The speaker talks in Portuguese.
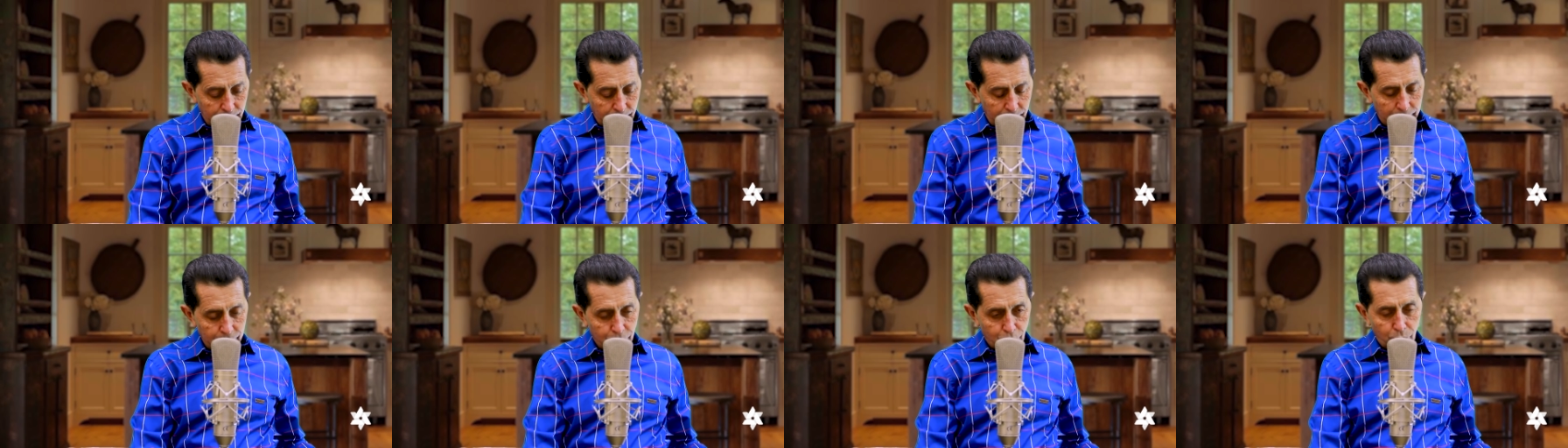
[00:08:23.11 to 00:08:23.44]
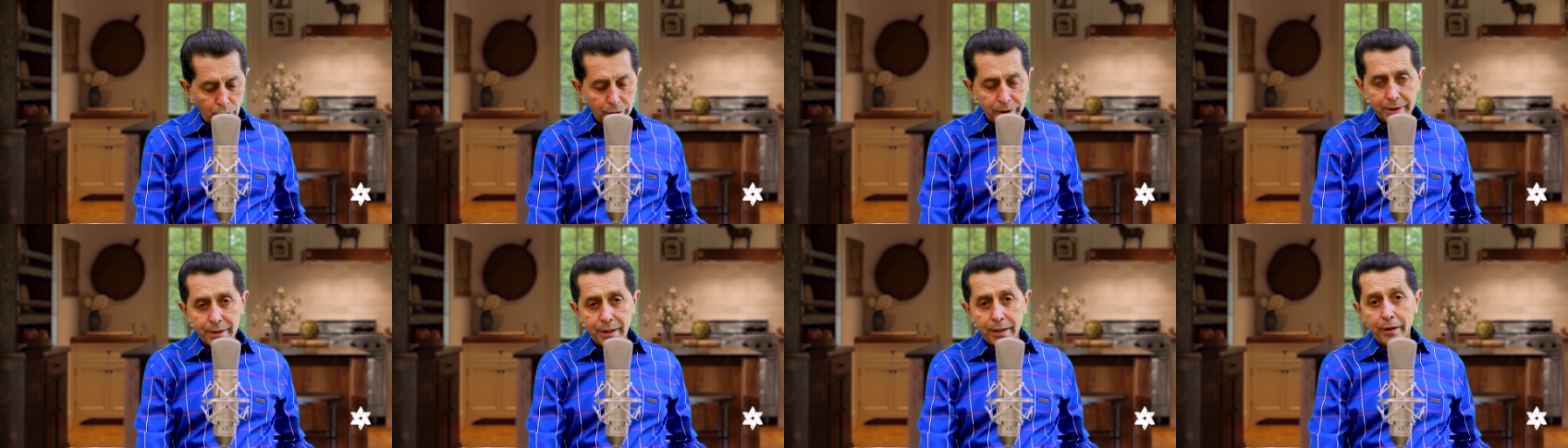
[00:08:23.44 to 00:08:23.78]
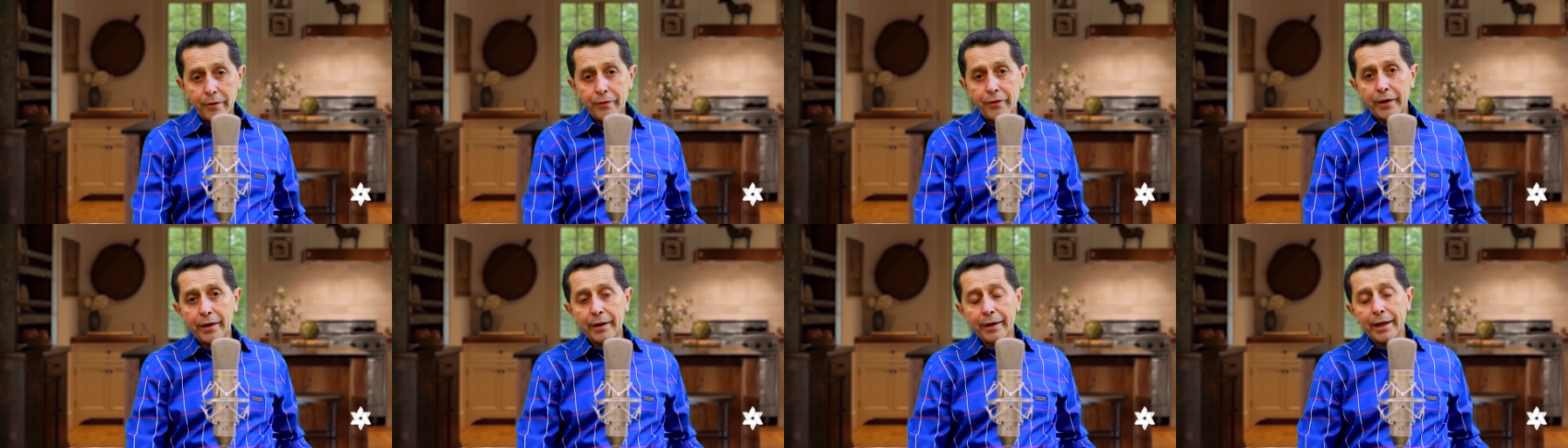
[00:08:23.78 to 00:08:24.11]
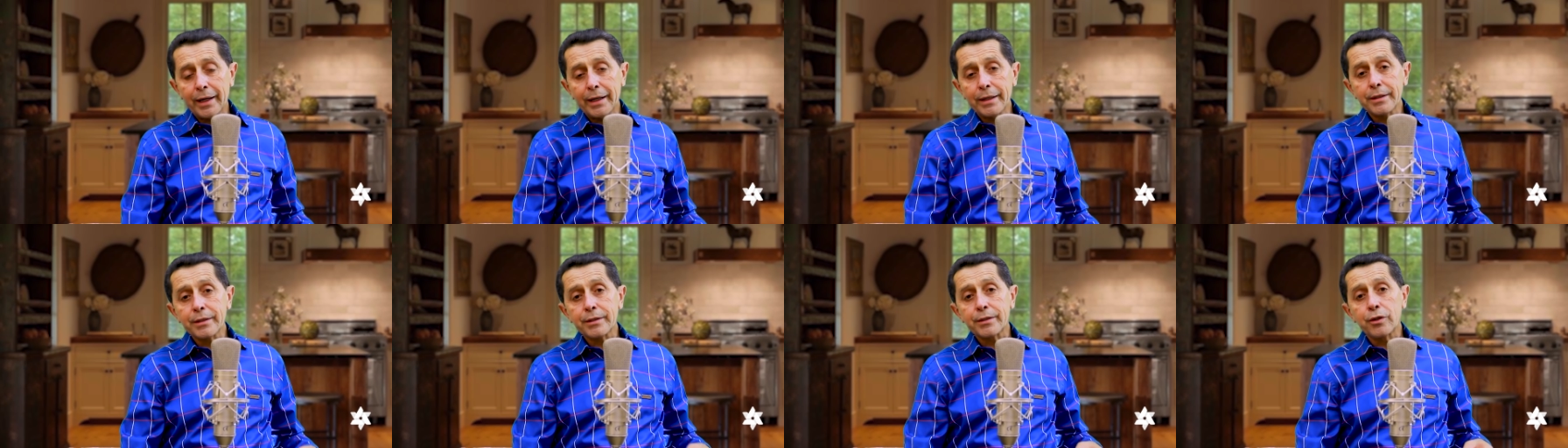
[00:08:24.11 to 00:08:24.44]
as coisas
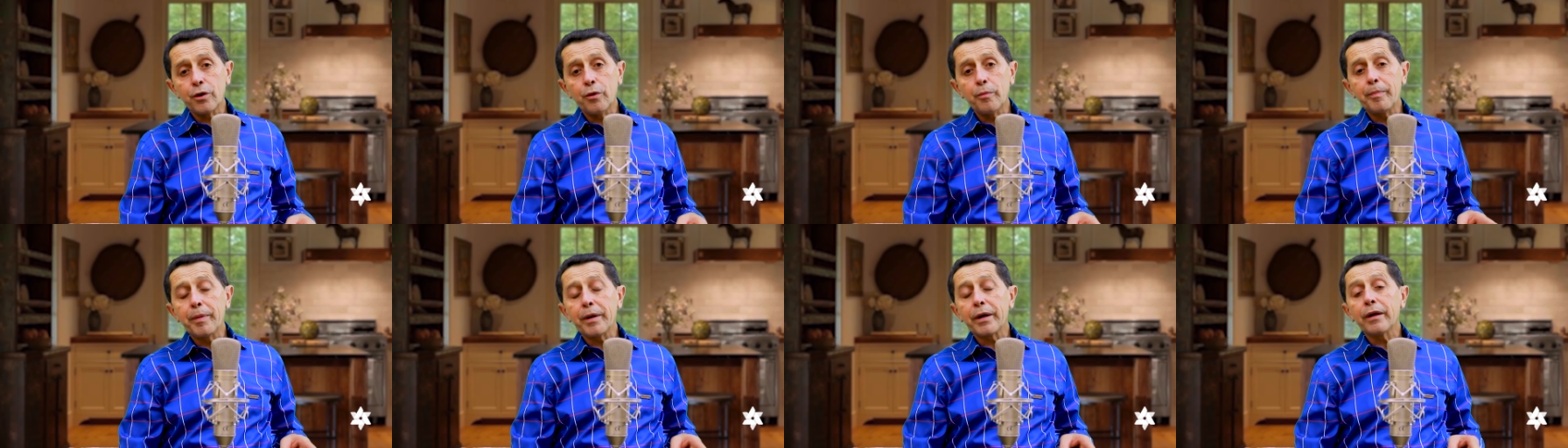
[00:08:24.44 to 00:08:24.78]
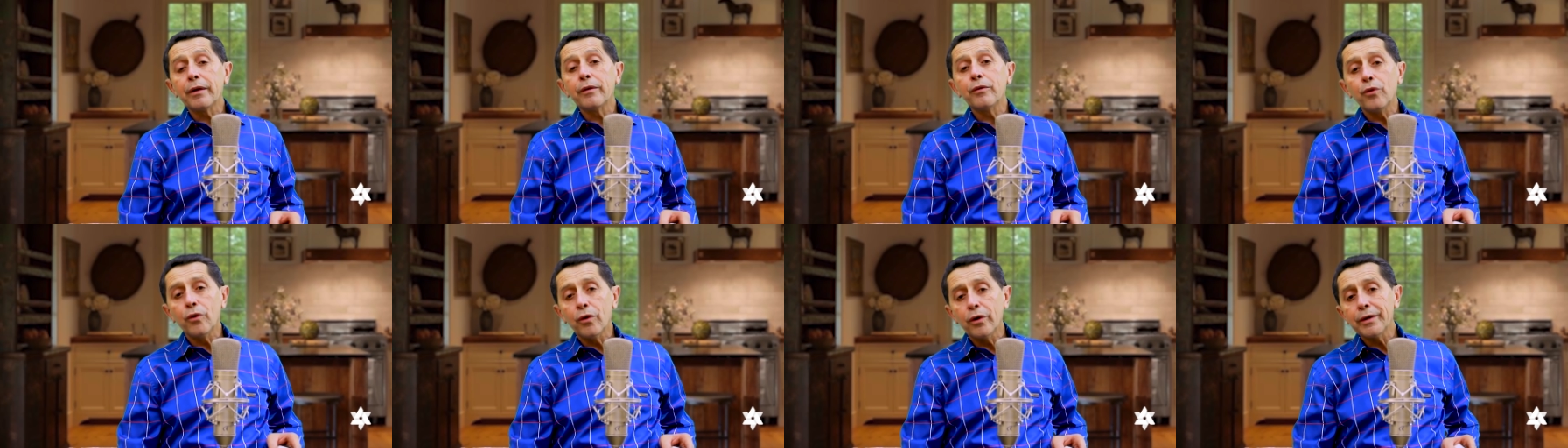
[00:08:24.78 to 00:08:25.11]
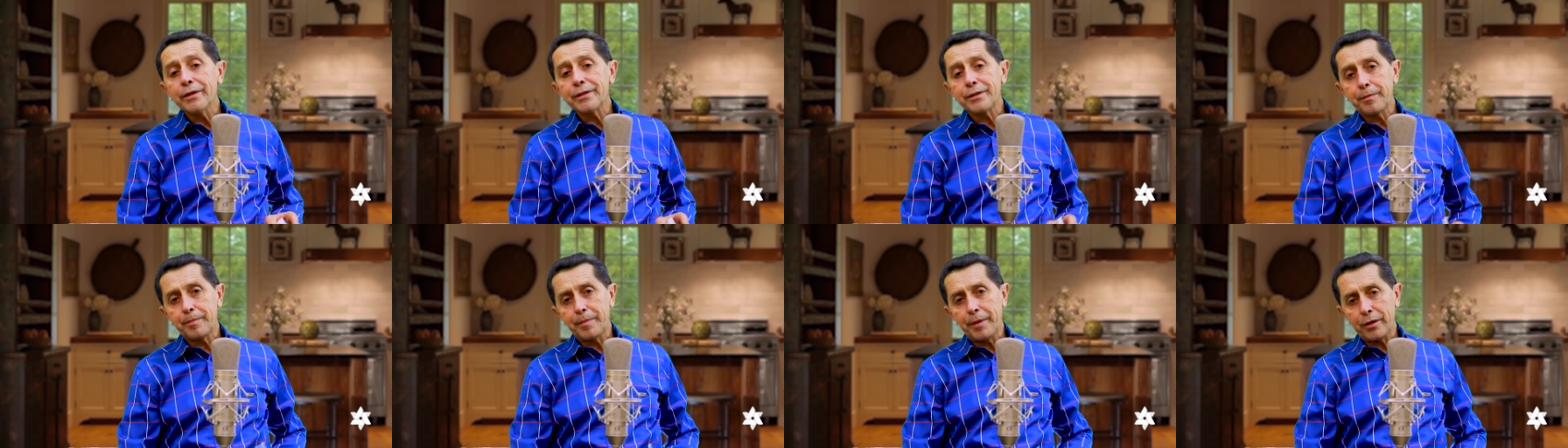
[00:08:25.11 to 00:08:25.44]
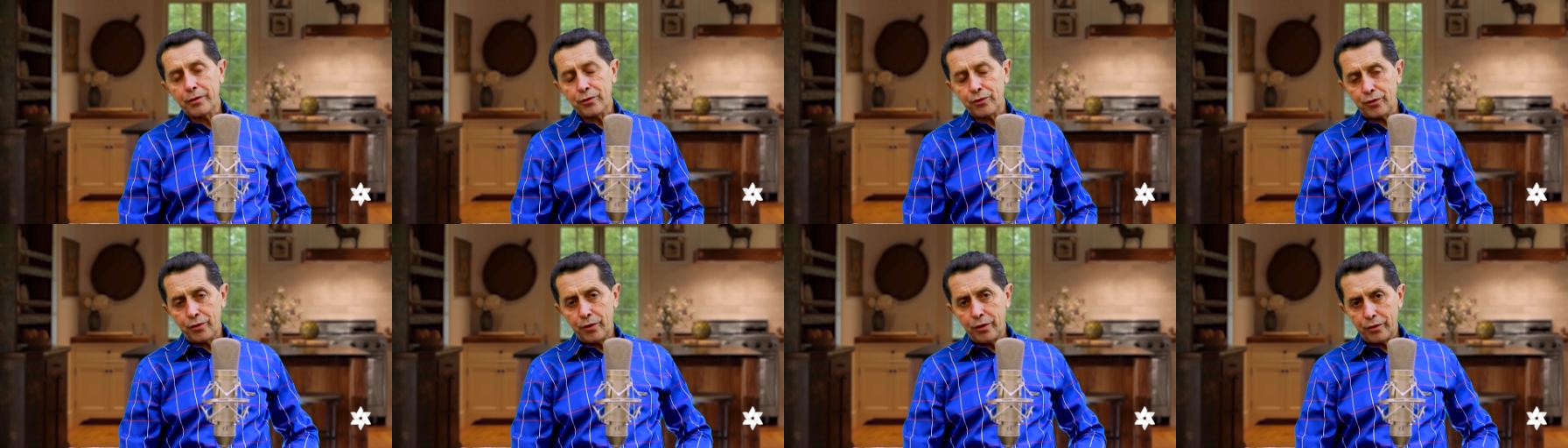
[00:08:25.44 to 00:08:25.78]
reveladas são para nós e
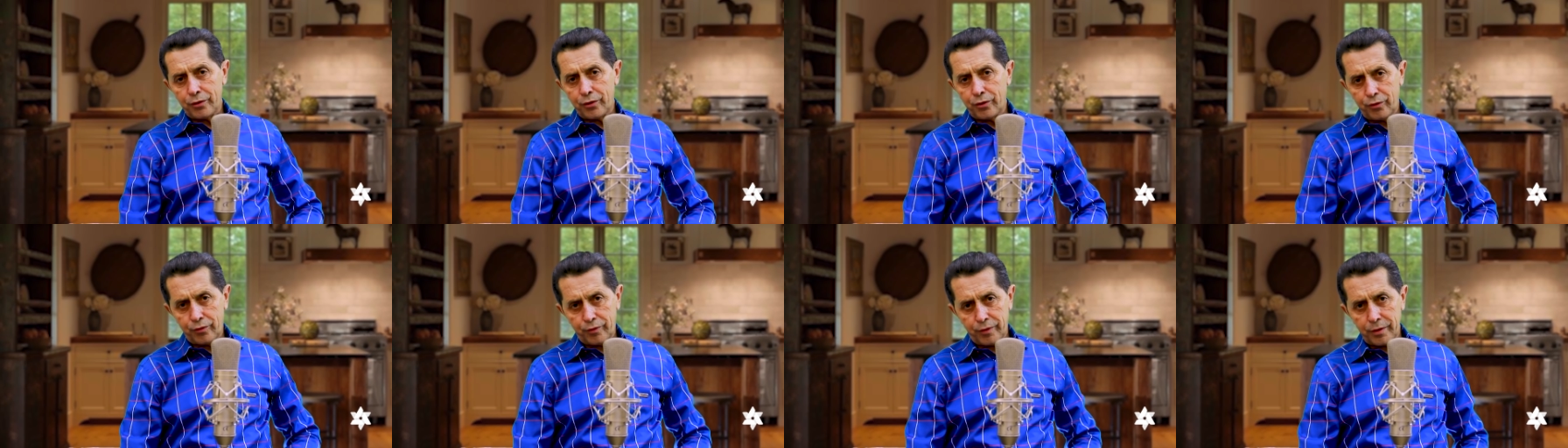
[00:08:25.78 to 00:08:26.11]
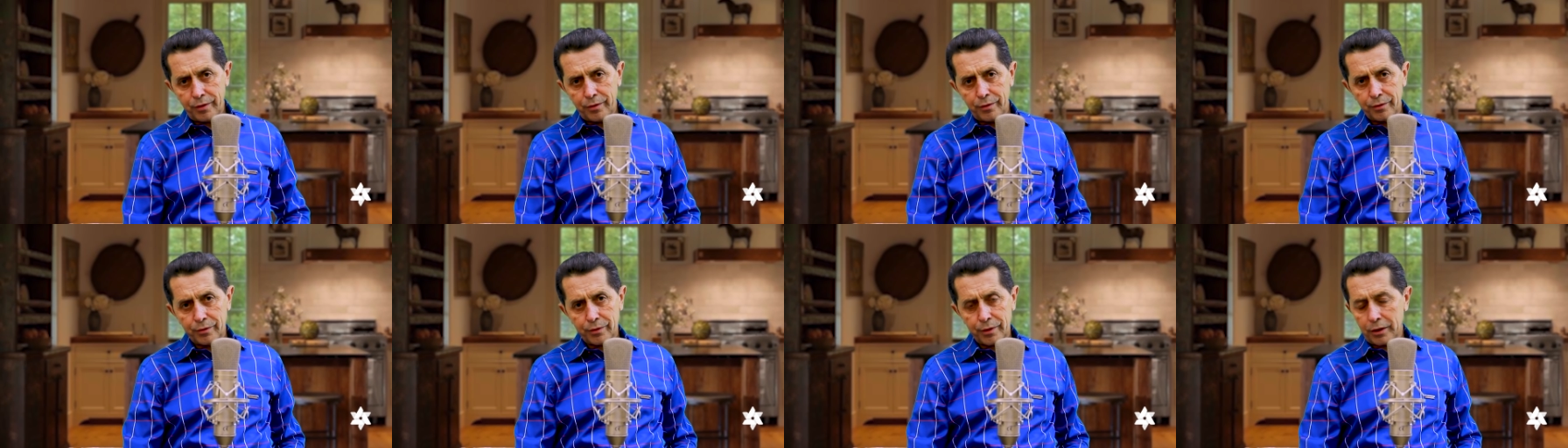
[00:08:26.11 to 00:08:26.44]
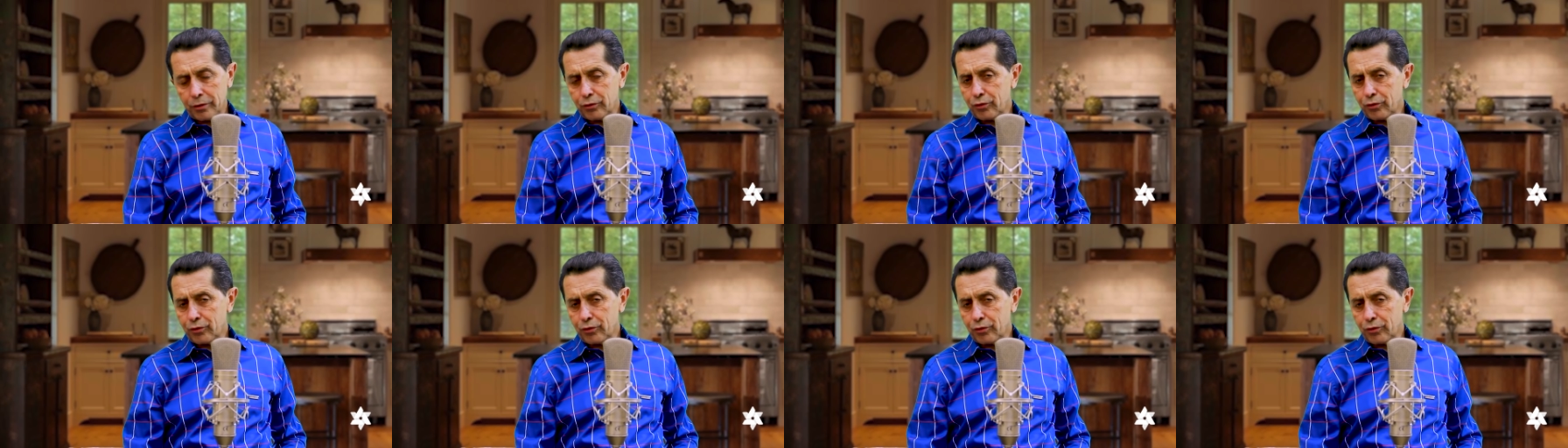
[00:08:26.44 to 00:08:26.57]
para os nossos filhos,